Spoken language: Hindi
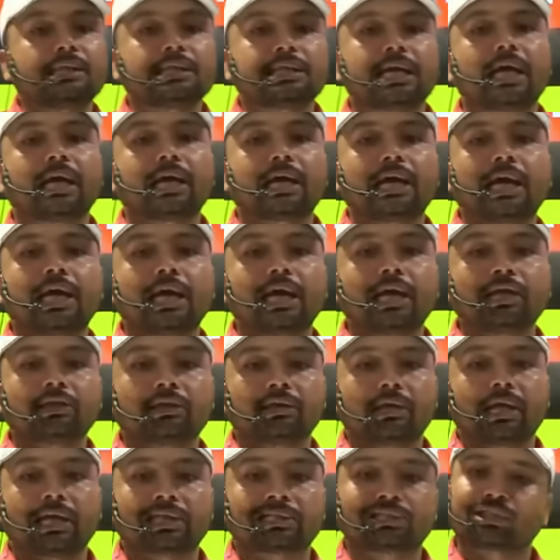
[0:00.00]
साल का एज
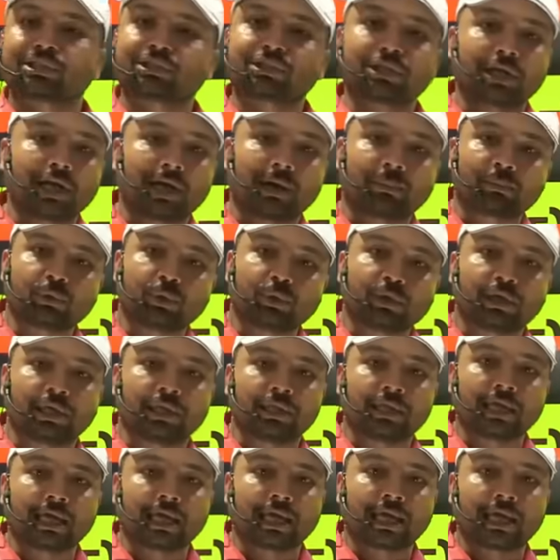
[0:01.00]
रिलैक्सेशन आपको दे
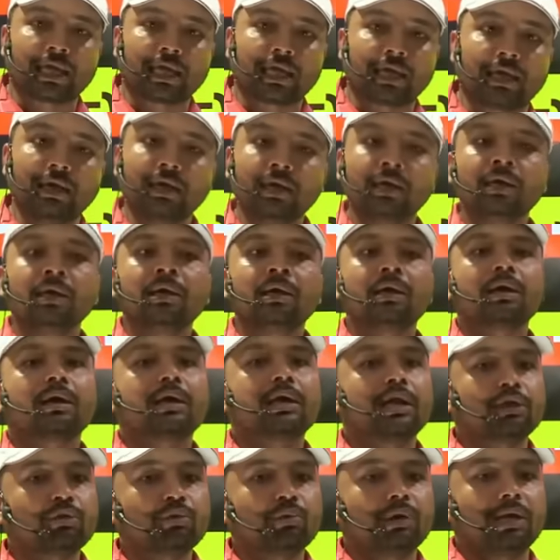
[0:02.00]
दिया गया है
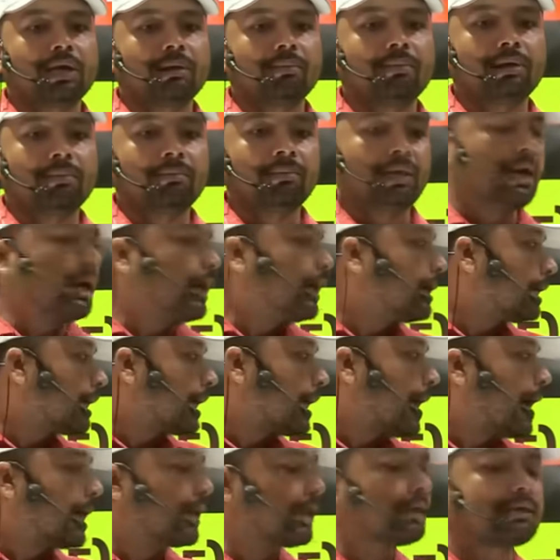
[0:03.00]
ग्रेजुएट लेवल में
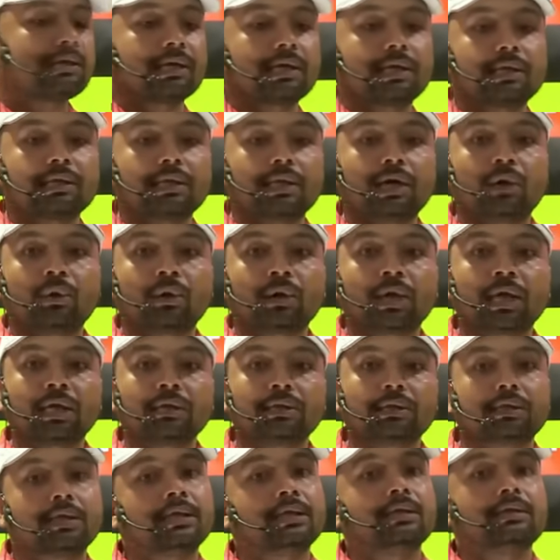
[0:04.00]
अठारह से कितना हो गया
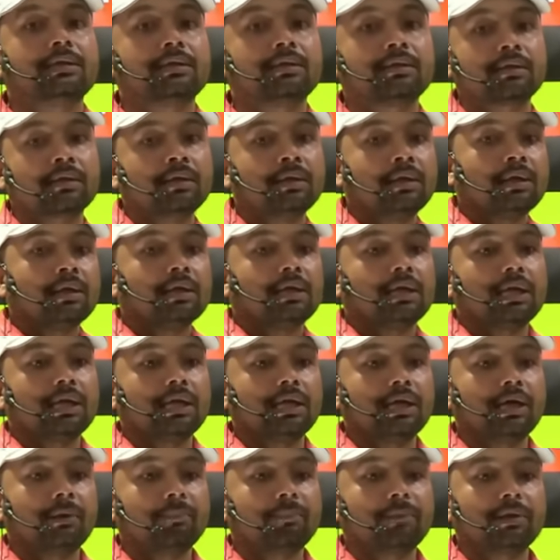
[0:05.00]
तैतीस यानी
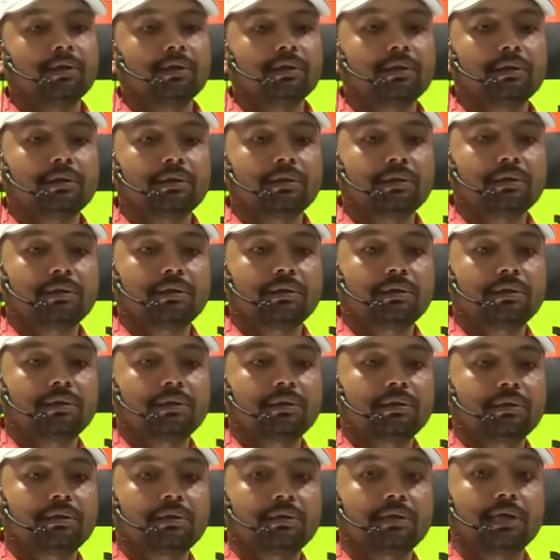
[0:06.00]
यहां पर
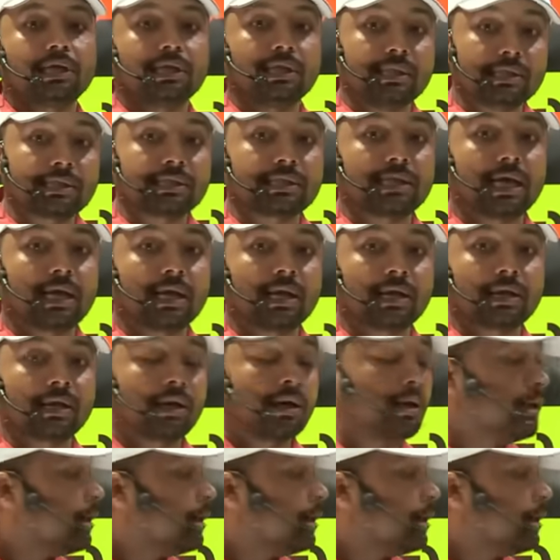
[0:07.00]
तीन साल का